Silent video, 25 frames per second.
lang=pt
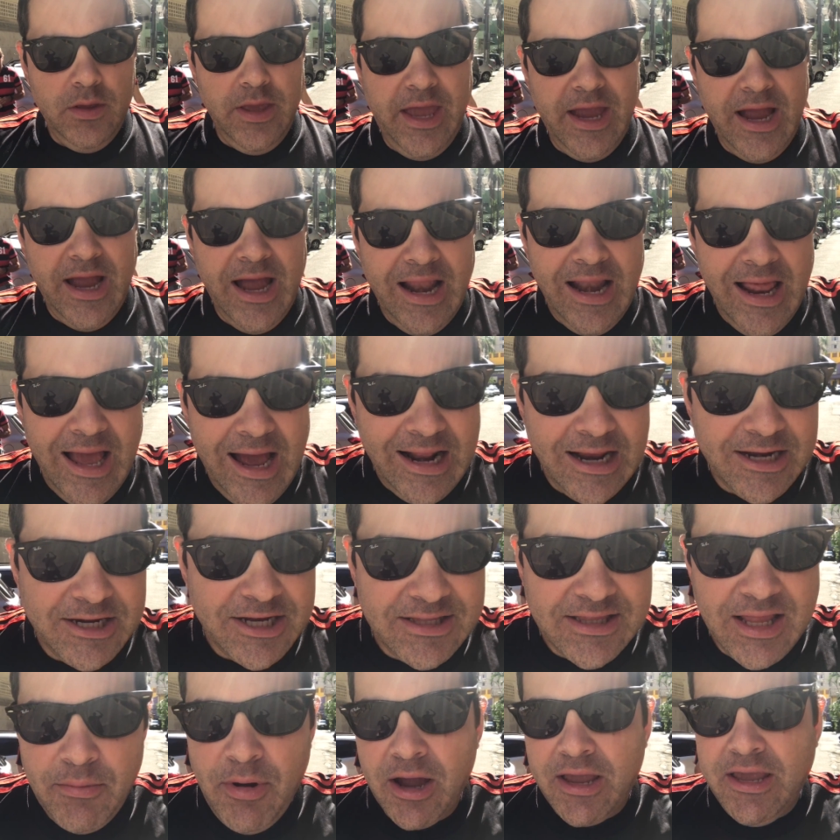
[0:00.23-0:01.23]
E aí, galera, já
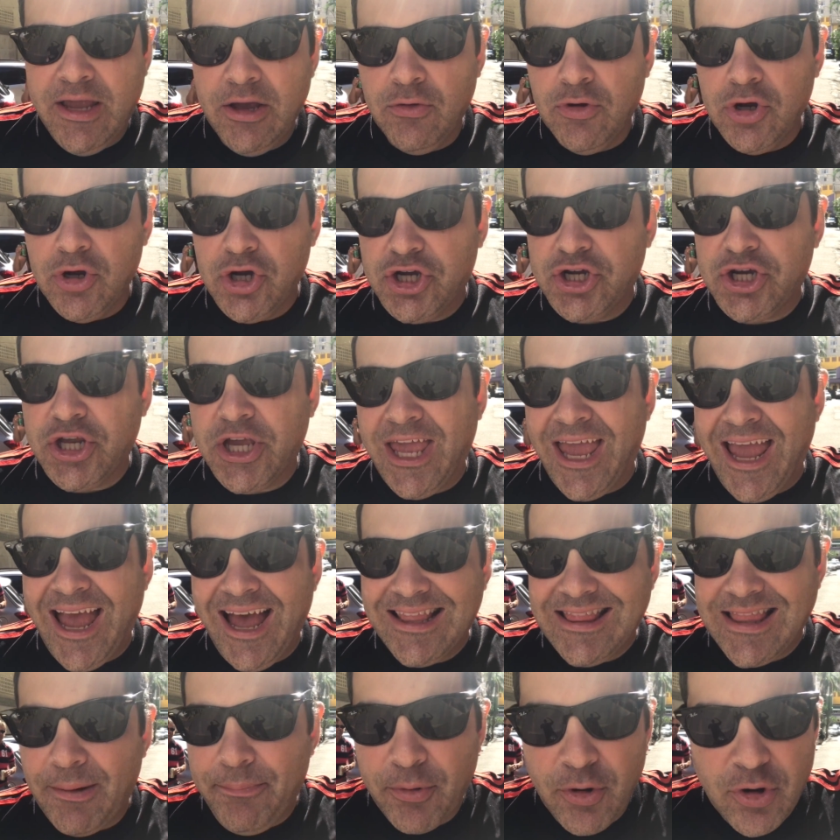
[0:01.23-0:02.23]
estamos aqui no
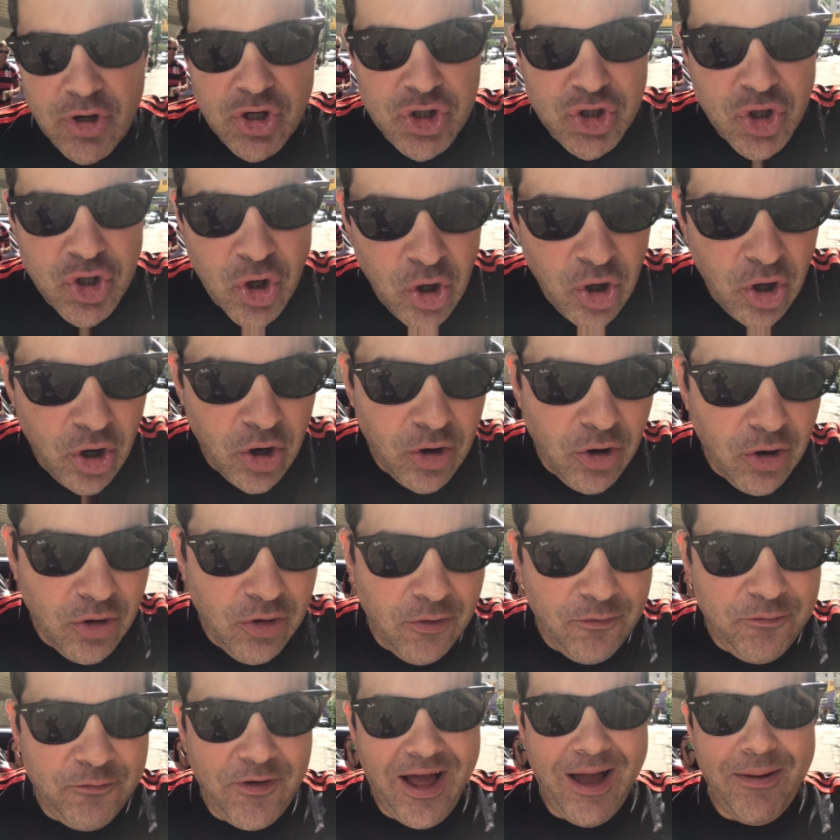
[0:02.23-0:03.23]
esquenta pro jogo
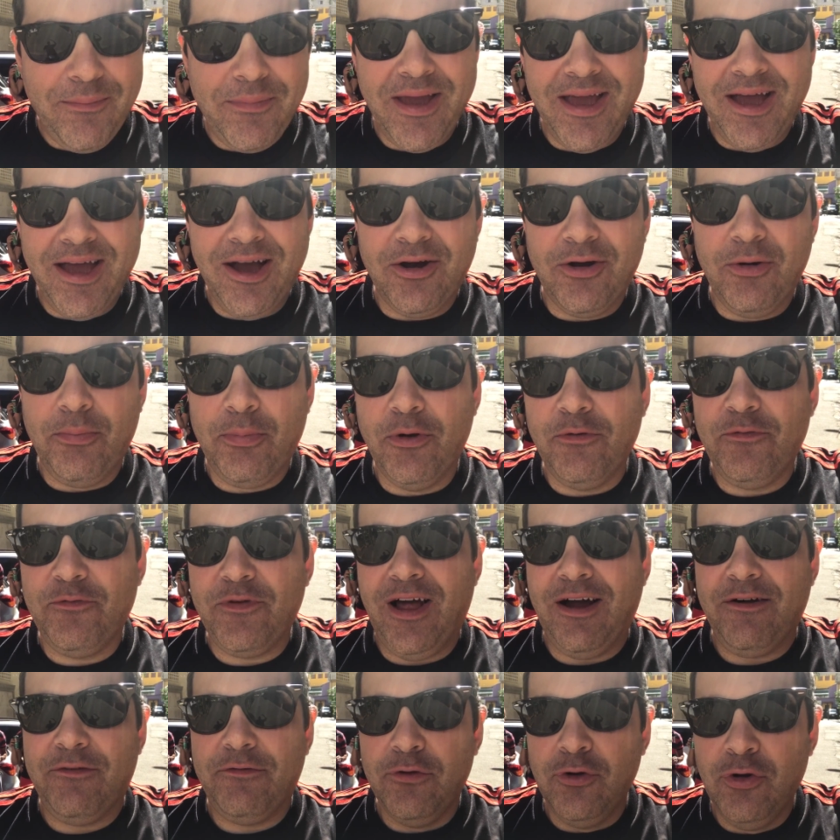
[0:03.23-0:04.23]
do Flamengo, pro
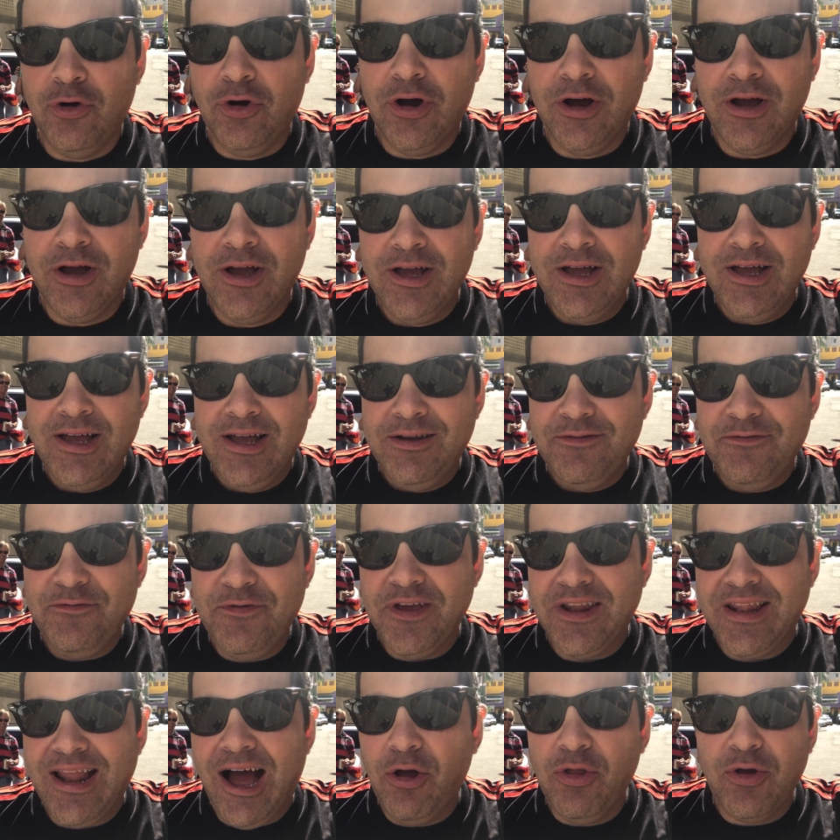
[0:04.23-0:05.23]
Fla-Flu,
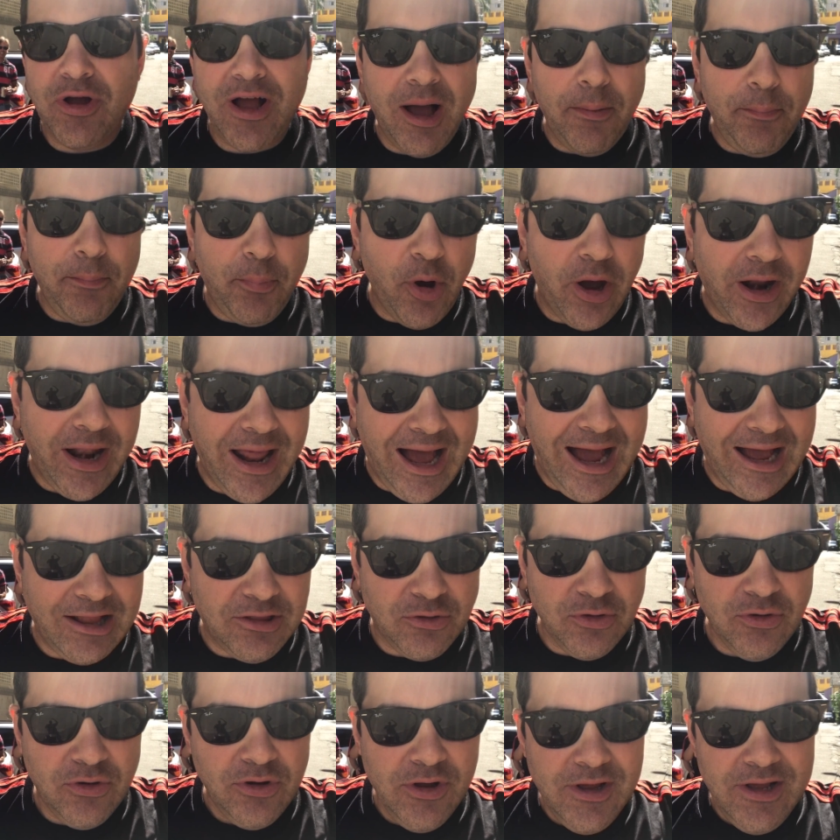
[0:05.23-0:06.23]
final do
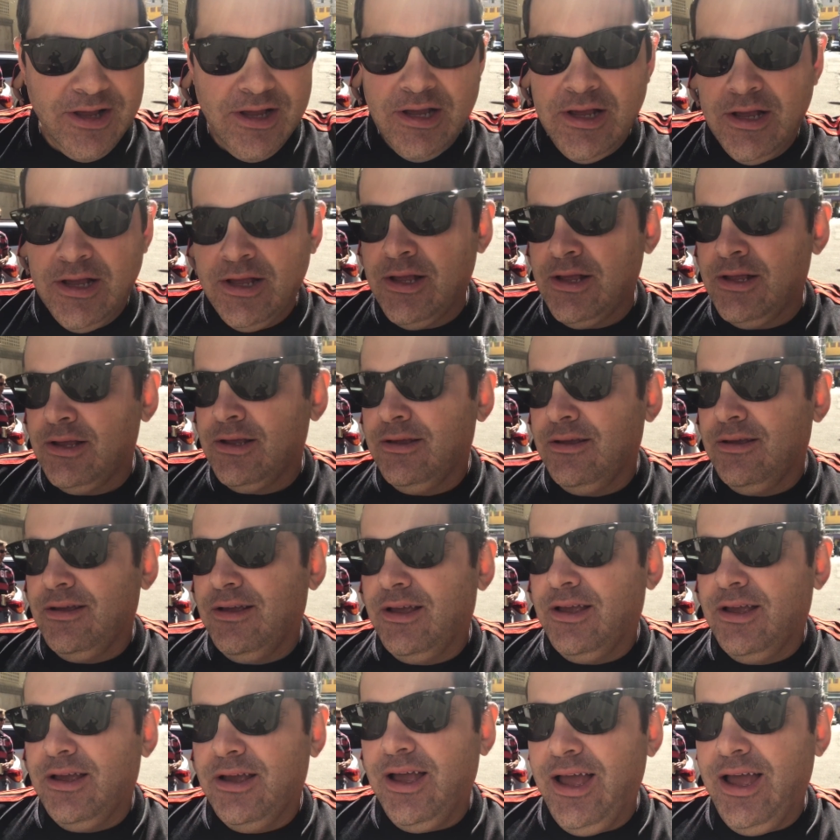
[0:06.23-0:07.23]
campeonato.
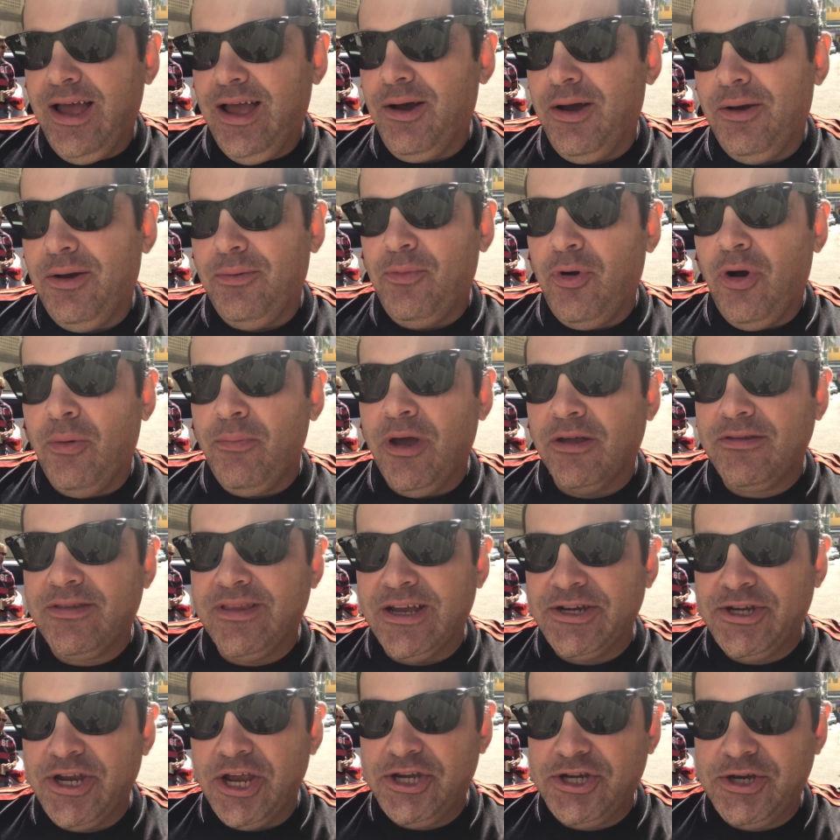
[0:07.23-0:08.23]
É momento
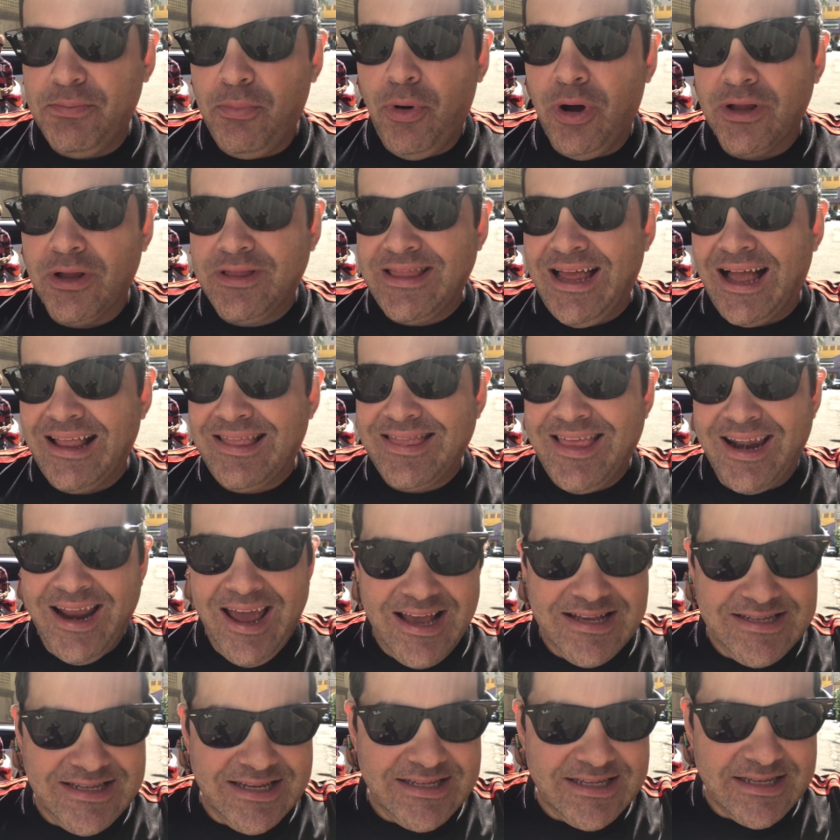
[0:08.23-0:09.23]
da gente botar
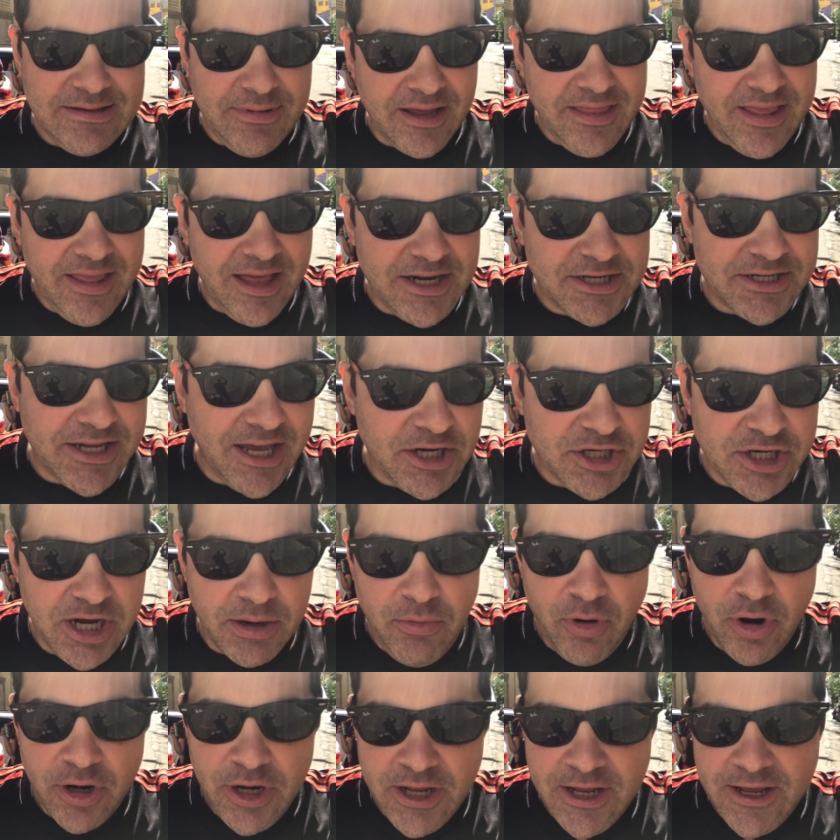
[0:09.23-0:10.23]
três em cima deles na
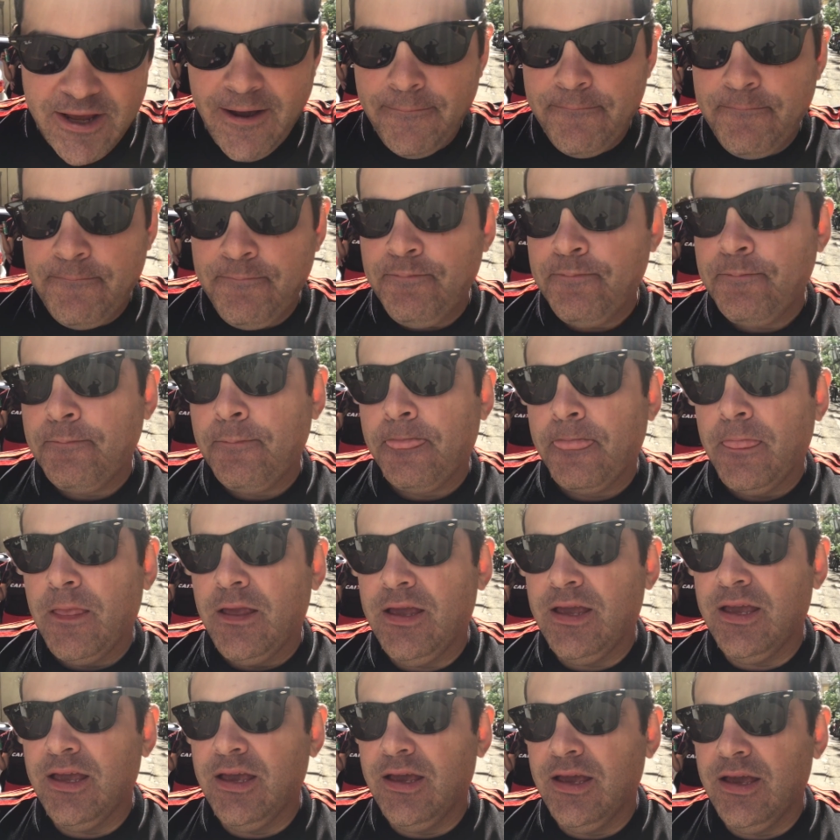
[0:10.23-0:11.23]
hegemonia
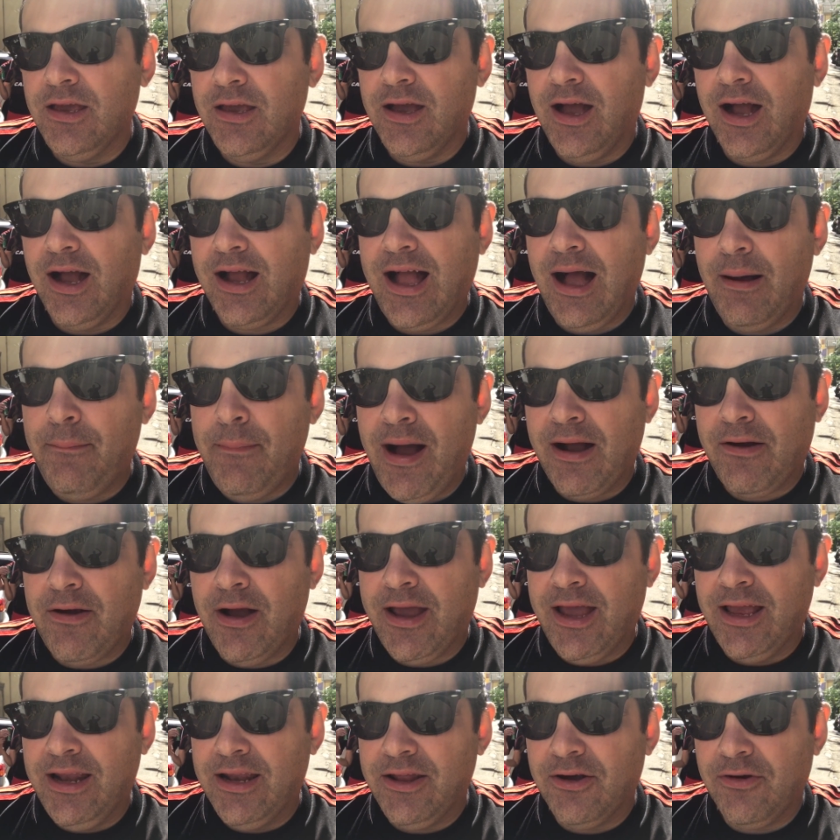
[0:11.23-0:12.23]
e acabar com
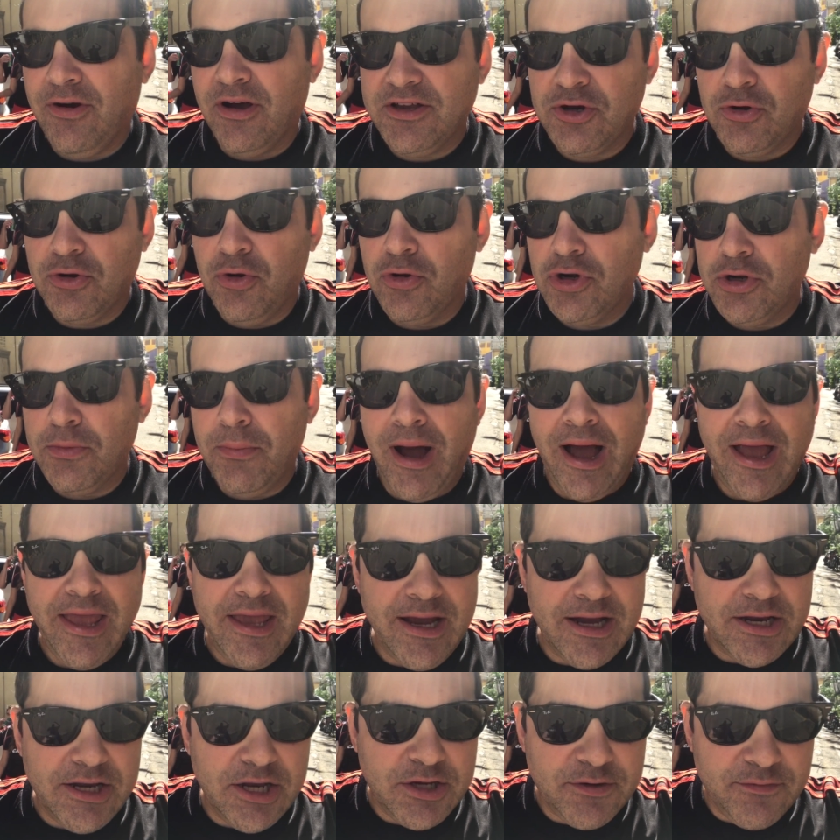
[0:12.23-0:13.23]
aquele negócio de gol de
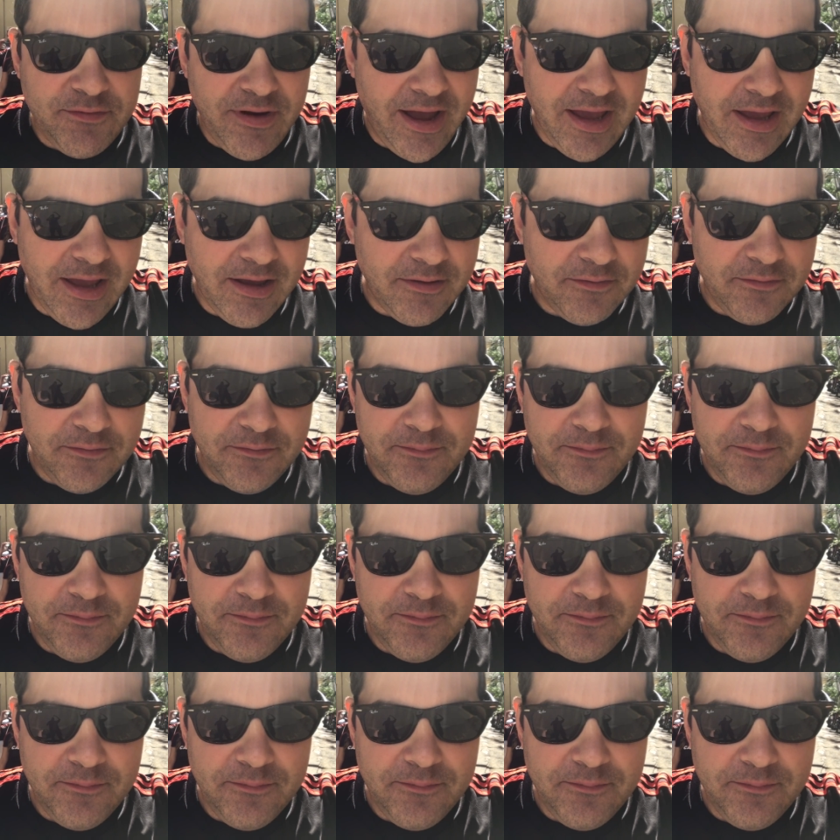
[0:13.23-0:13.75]
barriga. A gente vai